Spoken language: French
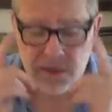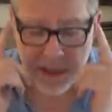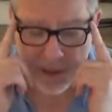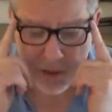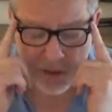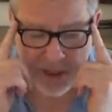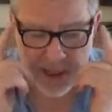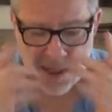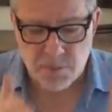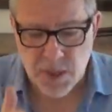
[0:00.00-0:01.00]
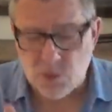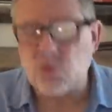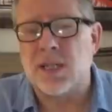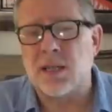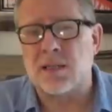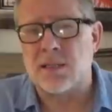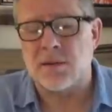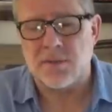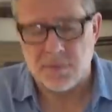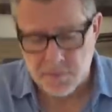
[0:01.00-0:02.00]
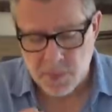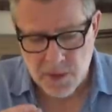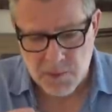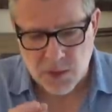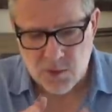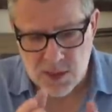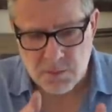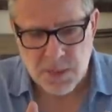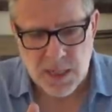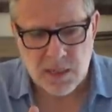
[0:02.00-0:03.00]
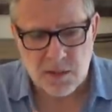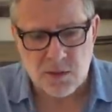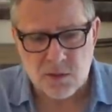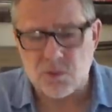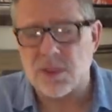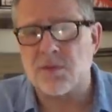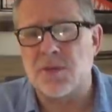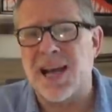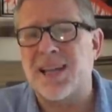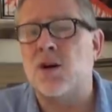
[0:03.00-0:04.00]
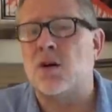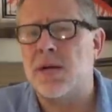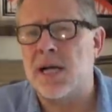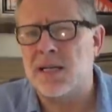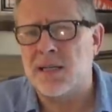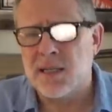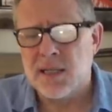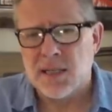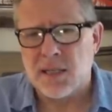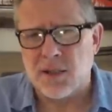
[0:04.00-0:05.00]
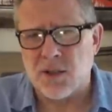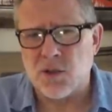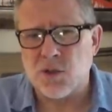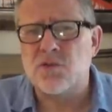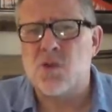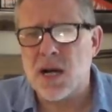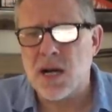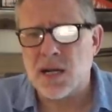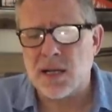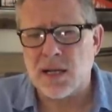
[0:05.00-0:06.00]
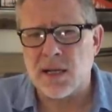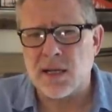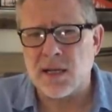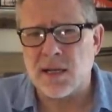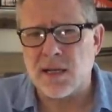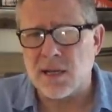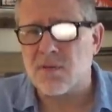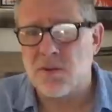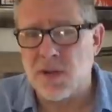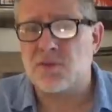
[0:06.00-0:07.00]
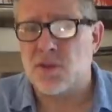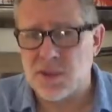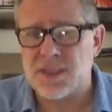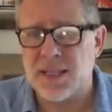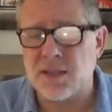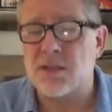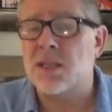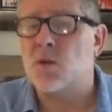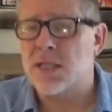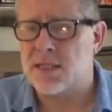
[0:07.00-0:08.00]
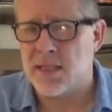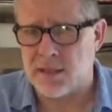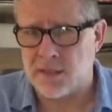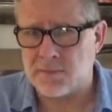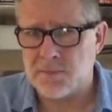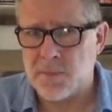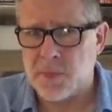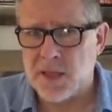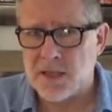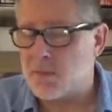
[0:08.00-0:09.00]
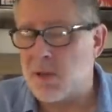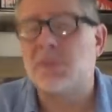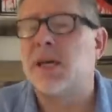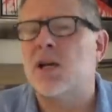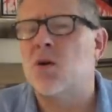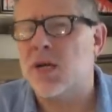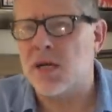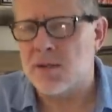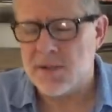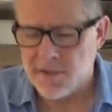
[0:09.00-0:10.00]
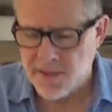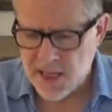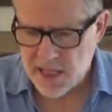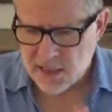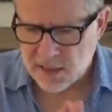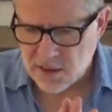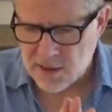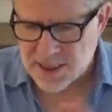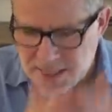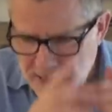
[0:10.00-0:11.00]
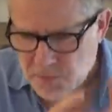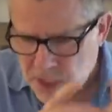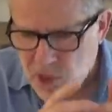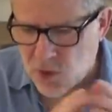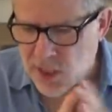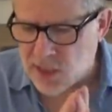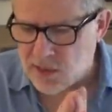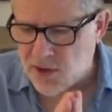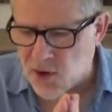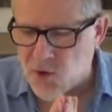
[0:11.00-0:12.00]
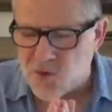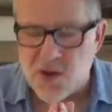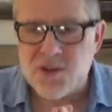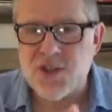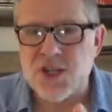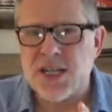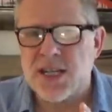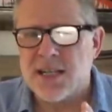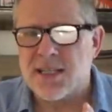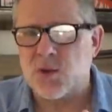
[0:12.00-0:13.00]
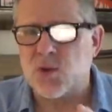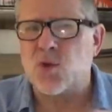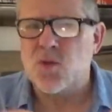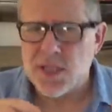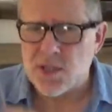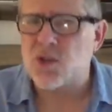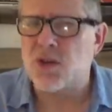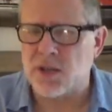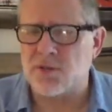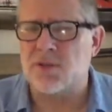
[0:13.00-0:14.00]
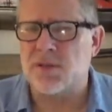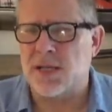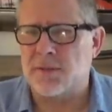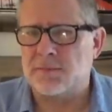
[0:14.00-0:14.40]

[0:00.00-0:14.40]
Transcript: et donc c'est pas tout à, c'est, pardon, c'est pas tout à fait anormal euh, de voir un revolver français dans un western. C'est même très cohérent. Euh, ce qui n'est pas cohérent en revanche, c'est de trouver ce revolver.